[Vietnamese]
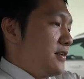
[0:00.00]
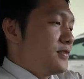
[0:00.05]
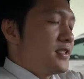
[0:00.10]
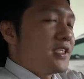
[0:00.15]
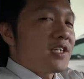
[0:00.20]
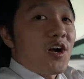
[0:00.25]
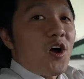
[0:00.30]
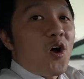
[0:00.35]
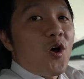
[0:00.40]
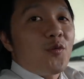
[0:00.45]

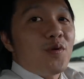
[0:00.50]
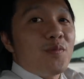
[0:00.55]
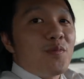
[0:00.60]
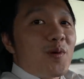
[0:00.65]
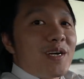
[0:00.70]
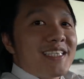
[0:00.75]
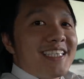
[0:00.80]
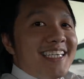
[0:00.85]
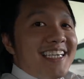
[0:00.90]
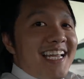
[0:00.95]
vừa rồi với
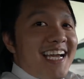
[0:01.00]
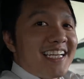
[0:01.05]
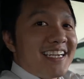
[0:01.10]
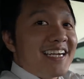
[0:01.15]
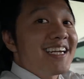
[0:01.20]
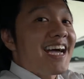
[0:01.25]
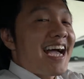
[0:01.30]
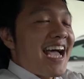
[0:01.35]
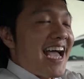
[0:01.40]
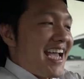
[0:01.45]
một cái tính năng
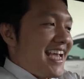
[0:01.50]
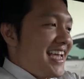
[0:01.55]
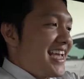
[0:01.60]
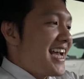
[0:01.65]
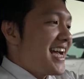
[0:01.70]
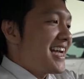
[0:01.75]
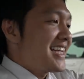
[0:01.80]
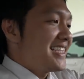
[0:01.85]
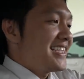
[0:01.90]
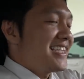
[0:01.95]
rất là hay
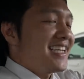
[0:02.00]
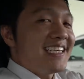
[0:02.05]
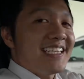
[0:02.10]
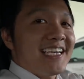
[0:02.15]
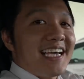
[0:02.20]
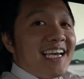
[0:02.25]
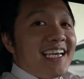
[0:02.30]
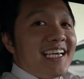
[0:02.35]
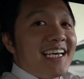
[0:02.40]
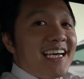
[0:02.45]
ha trên
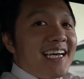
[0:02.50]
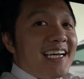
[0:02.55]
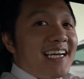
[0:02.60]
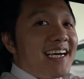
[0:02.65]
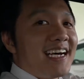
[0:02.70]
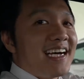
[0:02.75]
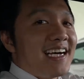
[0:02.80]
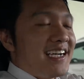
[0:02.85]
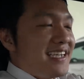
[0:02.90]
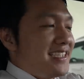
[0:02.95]
cái
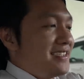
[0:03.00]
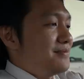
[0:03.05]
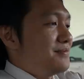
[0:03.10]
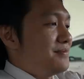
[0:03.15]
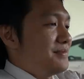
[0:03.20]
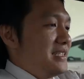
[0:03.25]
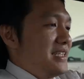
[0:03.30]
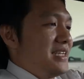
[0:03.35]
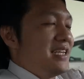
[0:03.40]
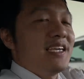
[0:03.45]
à,
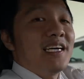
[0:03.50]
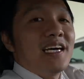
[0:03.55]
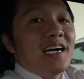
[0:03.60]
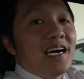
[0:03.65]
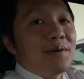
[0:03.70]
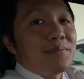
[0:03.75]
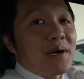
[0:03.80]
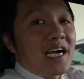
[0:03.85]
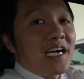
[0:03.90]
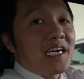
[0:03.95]

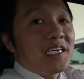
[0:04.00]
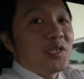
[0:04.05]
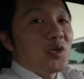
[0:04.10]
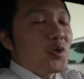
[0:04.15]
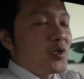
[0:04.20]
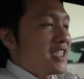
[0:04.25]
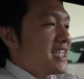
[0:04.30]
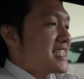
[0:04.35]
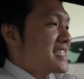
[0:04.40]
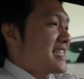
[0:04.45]
à, màn hình
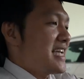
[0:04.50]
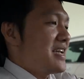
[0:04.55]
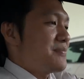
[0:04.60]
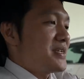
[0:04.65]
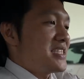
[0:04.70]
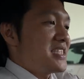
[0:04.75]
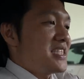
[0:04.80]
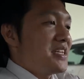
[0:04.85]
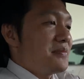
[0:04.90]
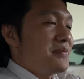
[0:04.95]
của chiếc xe
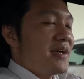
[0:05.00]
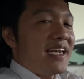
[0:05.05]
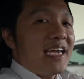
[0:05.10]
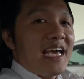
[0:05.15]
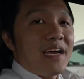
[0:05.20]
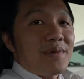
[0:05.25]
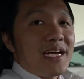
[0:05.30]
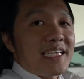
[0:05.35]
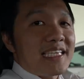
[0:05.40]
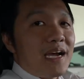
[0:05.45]
Mercedes-Benz
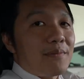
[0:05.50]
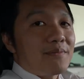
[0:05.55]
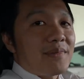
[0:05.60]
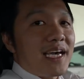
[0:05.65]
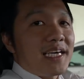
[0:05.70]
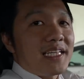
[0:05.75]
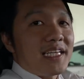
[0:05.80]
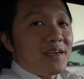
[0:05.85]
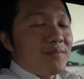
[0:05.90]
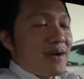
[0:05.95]
e 300
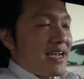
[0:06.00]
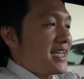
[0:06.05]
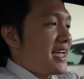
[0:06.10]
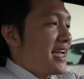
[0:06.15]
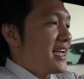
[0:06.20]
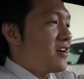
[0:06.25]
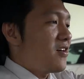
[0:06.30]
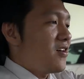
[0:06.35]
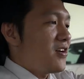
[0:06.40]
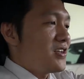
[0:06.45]
này thì các bạn
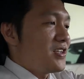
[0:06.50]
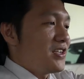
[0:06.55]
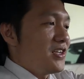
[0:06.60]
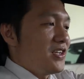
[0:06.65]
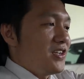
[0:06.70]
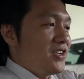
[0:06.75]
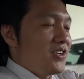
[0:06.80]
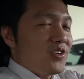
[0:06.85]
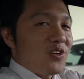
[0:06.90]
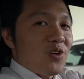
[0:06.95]
thấy rồi
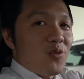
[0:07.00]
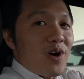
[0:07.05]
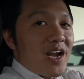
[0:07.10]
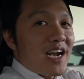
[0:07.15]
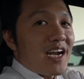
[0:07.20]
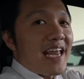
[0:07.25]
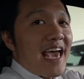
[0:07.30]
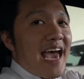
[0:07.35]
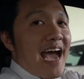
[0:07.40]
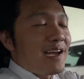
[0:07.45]
nó quá
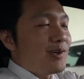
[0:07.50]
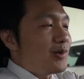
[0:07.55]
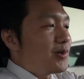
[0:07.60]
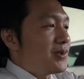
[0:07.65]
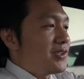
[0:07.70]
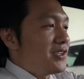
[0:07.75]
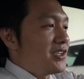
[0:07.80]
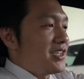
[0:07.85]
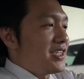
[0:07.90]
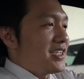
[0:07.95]
là đã luôn
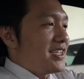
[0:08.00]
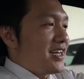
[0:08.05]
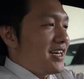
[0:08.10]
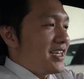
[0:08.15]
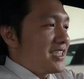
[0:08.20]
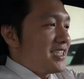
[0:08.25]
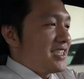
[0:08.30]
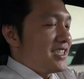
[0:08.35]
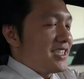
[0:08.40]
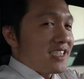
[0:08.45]

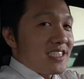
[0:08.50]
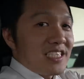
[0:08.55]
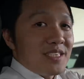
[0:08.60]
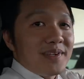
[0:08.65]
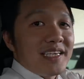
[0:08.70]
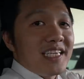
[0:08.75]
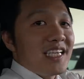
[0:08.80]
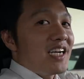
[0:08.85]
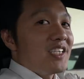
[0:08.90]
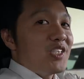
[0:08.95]
đó thì thật sự
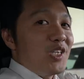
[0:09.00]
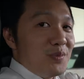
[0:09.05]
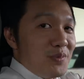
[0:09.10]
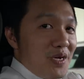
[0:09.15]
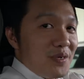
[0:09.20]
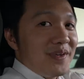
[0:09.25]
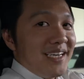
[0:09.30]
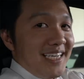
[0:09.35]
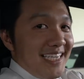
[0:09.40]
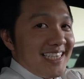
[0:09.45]
bây giờ Di
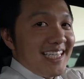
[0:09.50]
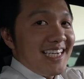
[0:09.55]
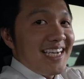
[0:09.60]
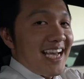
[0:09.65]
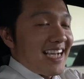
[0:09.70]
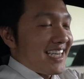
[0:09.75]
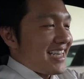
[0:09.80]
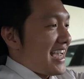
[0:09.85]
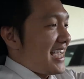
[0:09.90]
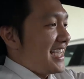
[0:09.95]
mới biết cái tính
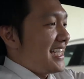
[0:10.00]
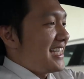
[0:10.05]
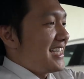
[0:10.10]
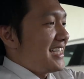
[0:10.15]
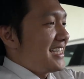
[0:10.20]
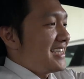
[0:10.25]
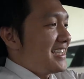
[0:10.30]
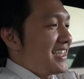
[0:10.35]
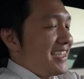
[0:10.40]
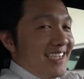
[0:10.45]
năng này
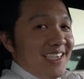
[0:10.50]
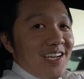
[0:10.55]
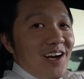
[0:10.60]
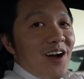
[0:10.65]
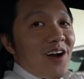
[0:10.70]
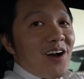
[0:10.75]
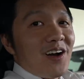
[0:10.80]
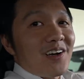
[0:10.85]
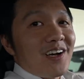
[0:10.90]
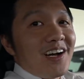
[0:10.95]
thì
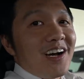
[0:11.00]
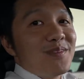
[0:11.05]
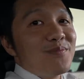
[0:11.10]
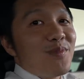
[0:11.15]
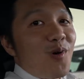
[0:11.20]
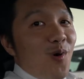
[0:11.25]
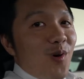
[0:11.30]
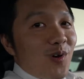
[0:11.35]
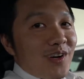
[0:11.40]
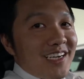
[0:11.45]
nó nó hơi
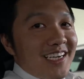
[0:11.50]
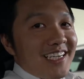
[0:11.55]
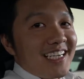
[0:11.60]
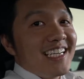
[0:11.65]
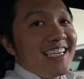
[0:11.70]
muộn hơi